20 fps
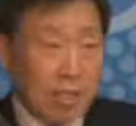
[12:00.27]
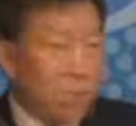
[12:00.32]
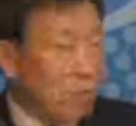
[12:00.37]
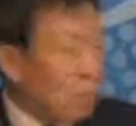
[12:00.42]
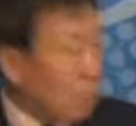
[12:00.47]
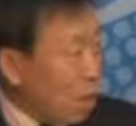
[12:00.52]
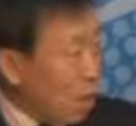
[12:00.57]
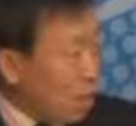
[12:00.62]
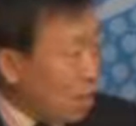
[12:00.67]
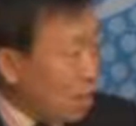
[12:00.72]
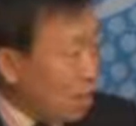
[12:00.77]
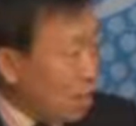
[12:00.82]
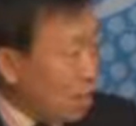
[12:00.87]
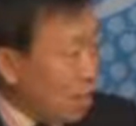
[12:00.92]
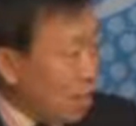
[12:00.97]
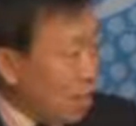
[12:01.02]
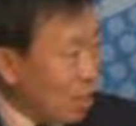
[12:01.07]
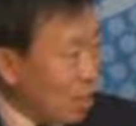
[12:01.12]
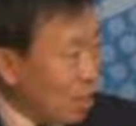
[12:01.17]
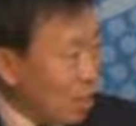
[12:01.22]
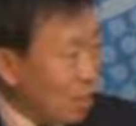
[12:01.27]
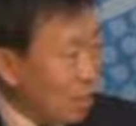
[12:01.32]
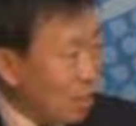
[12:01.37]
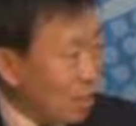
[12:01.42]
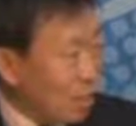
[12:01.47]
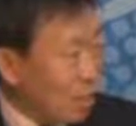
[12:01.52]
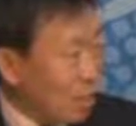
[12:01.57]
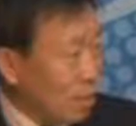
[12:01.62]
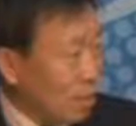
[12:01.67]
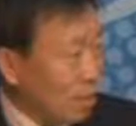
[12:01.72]
28년째 살고
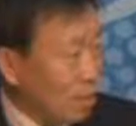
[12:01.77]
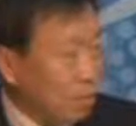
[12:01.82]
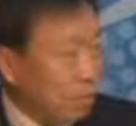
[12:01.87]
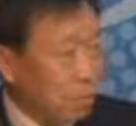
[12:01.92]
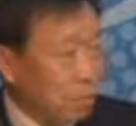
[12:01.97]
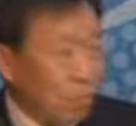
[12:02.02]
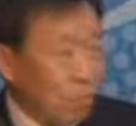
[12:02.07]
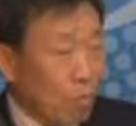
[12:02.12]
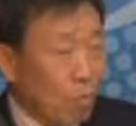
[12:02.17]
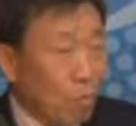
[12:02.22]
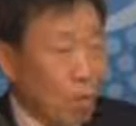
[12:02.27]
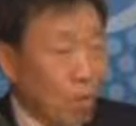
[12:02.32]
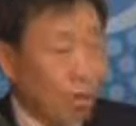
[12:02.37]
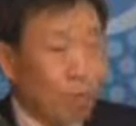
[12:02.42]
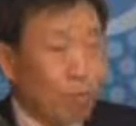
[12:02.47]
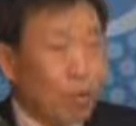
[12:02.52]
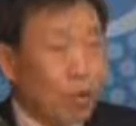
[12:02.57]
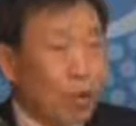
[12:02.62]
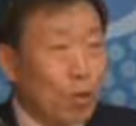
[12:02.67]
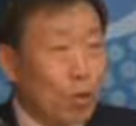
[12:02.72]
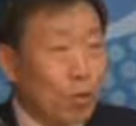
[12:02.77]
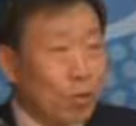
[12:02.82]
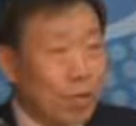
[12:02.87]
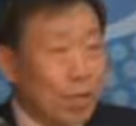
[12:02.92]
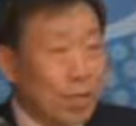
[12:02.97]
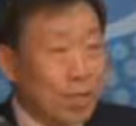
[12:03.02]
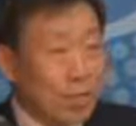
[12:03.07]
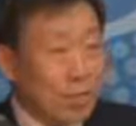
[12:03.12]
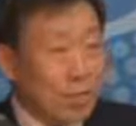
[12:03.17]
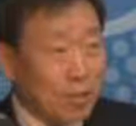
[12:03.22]
있는데요. 예. 국회의원
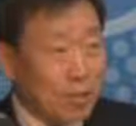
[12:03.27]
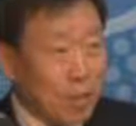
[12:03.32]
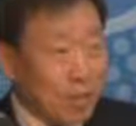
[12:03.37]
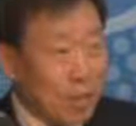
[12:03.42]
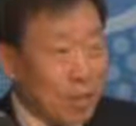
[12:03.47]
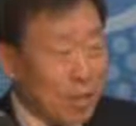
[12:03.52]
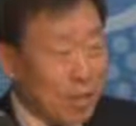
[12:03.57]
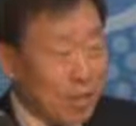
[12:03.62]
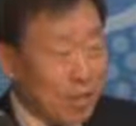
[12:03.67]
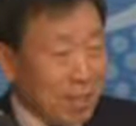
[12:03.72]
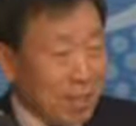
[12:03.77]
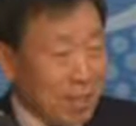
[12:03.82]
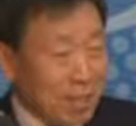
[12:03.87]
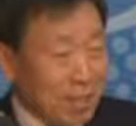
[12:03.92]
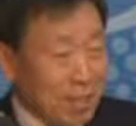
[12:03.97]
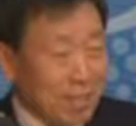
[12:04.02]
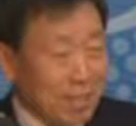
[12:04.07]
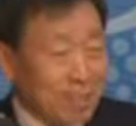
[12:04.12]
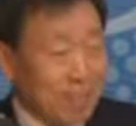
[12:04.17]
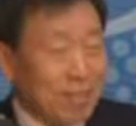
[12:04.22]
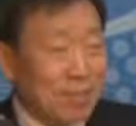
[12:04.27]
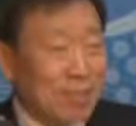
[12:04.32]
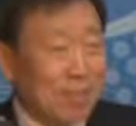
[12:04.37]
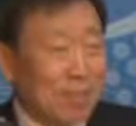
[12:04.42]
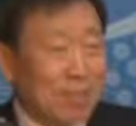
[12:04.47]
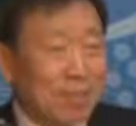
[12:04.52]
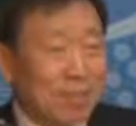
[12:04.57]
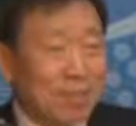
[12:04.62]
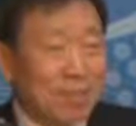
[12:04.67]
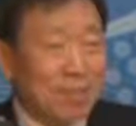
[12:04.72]
되기 전에
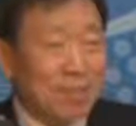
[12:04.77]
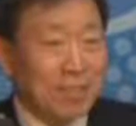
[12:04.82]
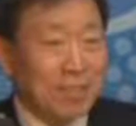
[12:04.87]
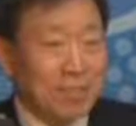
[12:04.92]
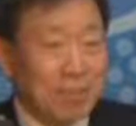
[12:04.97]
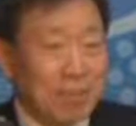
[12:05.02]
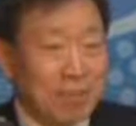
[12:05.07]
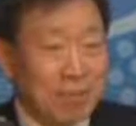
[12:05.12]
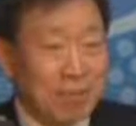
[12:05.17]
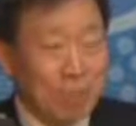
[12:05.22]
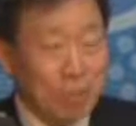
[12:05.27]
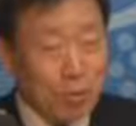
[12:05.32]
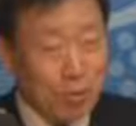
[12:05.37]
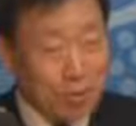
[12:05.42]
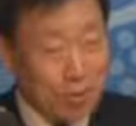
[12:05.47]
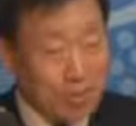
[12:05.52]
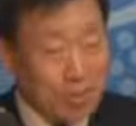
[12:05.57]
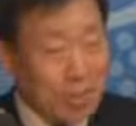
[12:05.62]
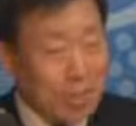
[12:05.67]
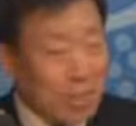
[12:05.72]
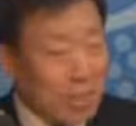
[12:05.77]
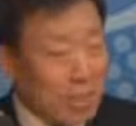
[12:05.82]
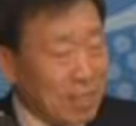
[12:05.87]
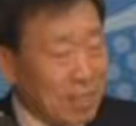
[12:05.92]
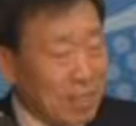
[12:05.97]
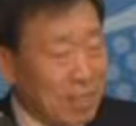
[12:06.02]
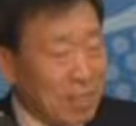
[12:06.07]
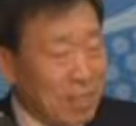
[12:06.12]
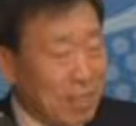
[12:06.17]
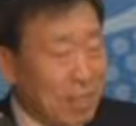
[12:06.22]
그 제가 국회의원
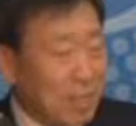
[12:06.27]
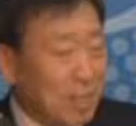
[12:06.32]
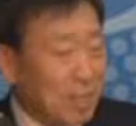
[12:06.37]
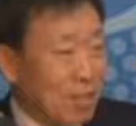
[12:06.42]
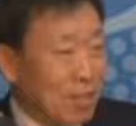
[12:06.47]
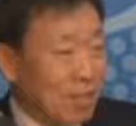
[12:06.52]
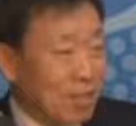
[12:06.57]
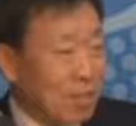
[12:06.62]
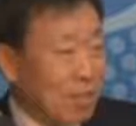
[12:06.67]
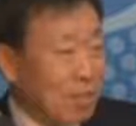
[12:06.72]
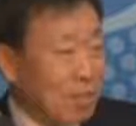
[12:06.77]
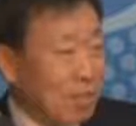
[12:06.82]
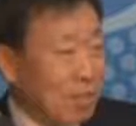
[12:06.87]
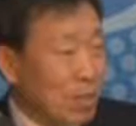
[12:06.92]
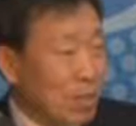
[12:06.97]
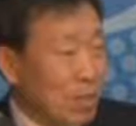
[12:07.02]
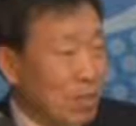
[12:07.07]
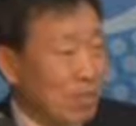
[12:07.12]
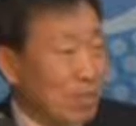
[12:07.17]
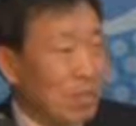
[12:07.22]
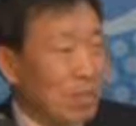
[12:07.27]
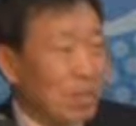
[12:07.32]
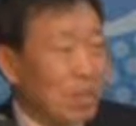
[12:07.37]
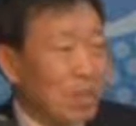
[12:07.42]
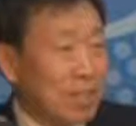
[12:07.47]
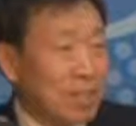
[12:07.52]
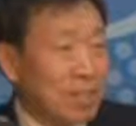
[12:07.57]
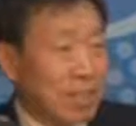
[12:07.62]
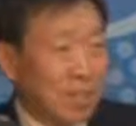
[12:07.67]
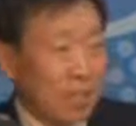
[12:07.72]
2004년에 되었기 때문에
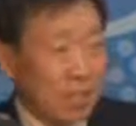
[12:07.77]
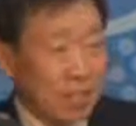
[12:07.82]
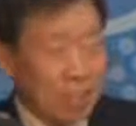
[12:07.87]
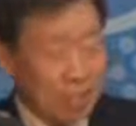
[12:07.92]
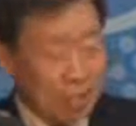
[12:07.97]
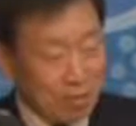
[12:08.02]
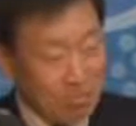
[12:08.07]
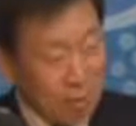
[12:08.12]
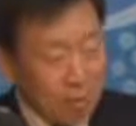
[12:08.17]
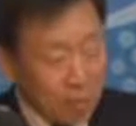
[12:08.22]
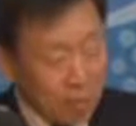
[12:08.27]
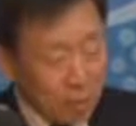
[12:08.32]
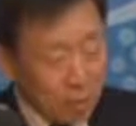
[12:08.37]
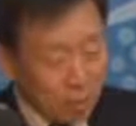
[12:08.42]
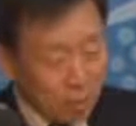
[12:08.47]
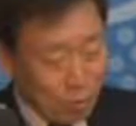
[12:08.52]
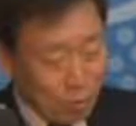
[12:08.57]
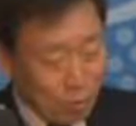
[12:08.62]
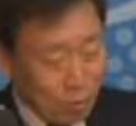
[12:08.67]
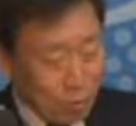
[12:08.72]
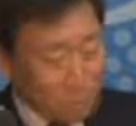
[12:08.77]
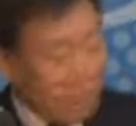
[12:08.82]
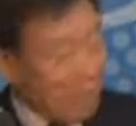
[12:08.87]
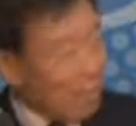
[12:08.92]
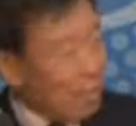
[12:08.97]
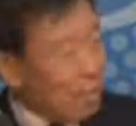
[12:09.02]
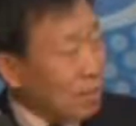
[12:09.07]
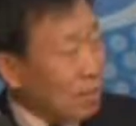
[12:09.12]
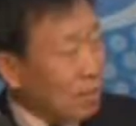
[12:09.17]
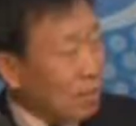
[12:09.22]
한 18년 동안
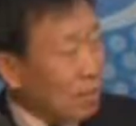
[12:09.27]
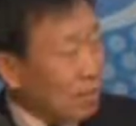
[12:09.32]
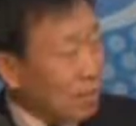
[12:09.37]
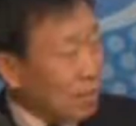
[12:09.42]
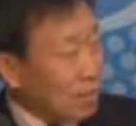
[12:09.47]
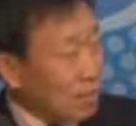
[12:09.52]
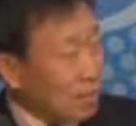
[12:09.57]
산극